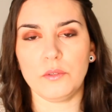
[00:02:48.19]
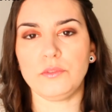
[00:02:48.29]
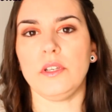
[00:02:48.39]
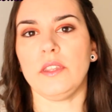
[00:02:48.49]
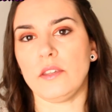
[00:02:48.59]

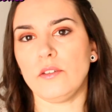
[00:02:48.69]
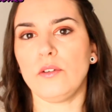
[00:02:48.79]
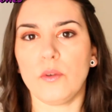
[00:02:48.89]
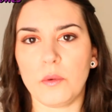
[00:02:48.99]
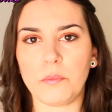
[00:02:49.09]

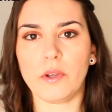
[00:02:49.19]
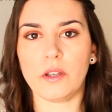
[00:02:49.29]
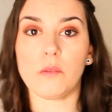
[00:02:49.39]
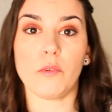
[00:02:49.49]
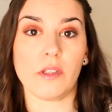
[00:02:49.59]
Utilizándolo,
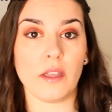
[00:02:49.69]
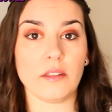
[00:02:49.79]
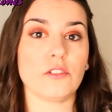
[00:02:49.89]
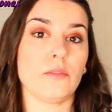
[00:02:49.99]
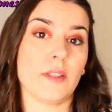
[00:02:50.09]
pues como ya he
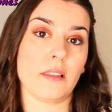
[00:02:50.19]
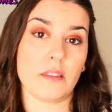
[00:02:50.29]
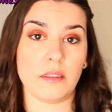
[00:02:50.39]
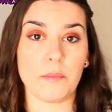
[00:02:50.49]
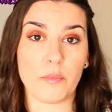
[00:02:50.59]
dicho,
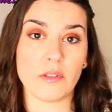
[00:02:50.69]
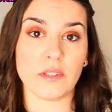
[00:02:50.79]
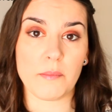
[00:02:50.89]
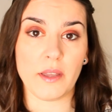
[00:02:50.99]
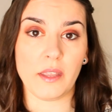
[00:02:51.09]
bastante tiempo
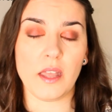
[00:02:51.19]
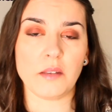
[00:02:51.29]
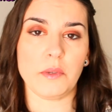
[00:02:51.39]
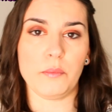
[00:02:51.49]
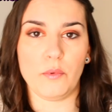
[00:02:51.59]
antes de maquillarme,